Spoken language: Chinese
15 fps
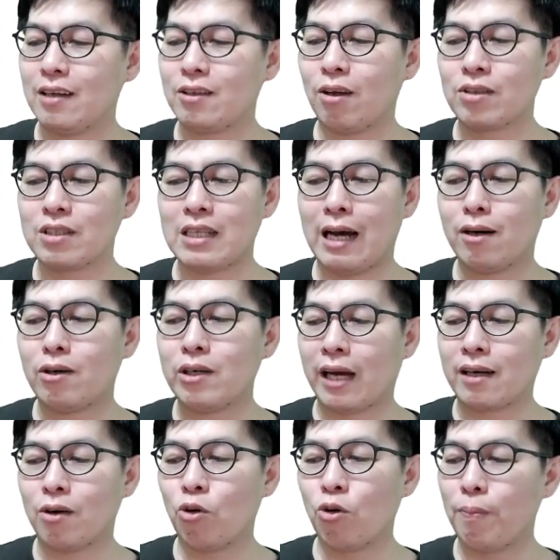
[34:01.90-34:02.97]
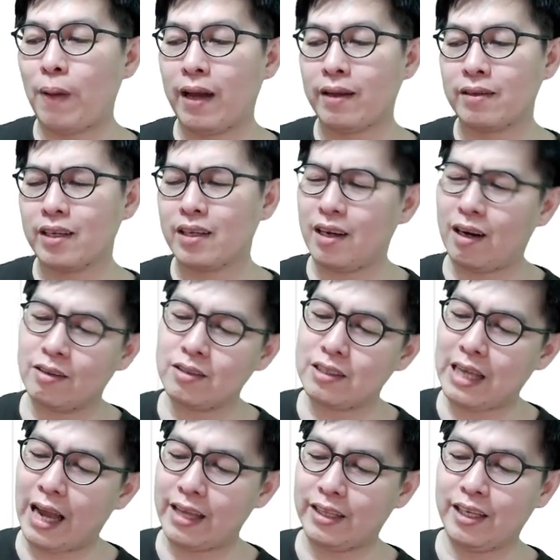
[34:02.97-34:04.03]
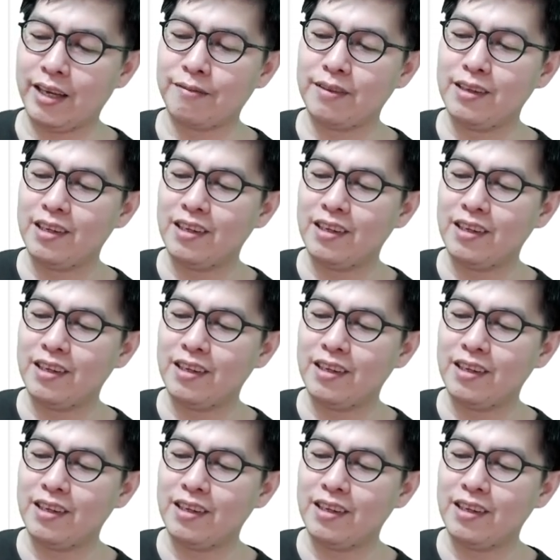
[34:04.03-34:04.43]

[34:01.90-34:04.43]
后同时它有两个伙伴，一个好像柴田，